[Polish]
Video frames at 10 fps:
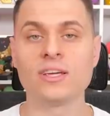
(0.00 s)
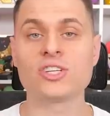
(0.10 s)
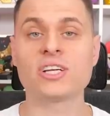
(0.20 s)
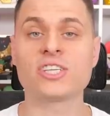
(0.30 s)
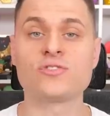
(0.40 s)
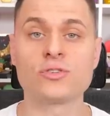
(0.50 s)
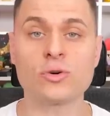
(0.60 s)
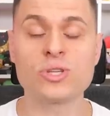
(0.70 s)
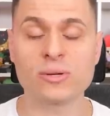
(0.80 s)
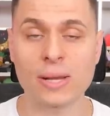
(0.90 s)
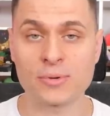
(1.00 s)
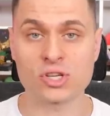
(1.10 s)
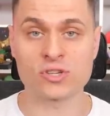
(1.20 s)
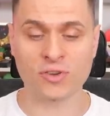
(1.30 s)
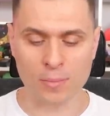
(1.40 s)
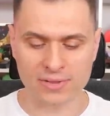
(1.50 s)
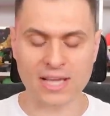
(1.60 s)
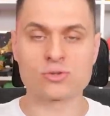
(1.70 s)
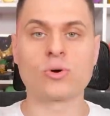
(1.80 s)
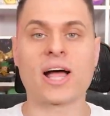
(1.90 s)
Jeżeli chcesz wziąć udział, napisz jeszcze w
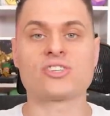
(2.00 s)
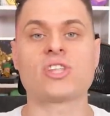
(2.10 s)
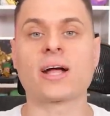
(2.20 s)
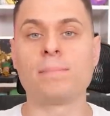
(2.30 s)
komentarzu hashtag